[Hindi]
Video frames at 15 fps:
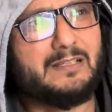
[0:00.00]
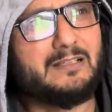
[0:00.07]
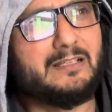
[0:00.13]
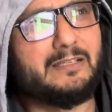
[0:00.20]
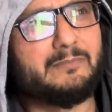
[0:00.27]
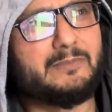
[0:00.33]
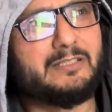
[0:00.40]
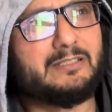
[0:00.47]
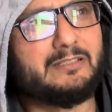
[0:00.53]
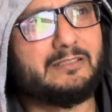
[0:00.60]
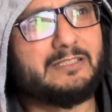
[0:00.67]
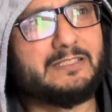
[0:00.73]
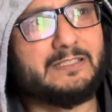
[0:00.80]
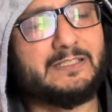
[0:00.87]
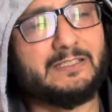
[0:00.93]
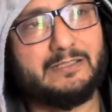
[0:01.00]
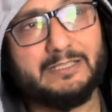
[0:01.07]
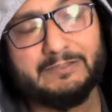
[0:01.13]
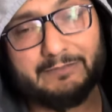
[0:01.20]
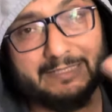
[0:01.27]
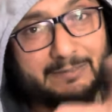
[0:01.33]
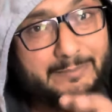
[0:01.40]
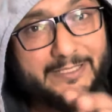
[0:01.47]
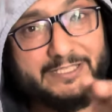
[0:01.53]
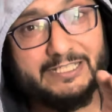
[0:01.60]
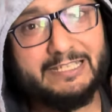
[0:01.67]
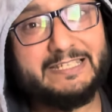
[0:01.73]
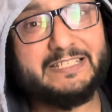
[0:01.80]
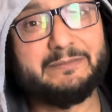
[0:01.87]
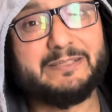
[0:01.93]
कई इस, इस वाले बैच के
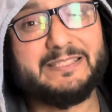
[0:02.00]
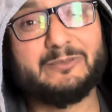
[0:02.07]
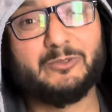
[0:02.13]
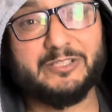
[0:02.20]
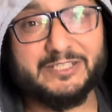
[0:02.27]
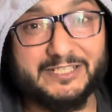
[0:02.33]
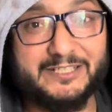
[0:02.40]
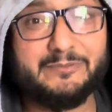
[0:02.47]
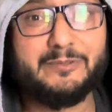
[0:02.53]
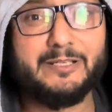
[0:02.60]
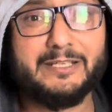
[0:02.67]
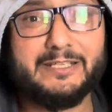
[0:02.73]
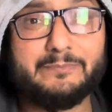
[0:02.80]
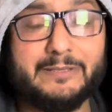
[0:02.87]
लिए सीबीएसई बहुत स्ट्रिक्ट भी रही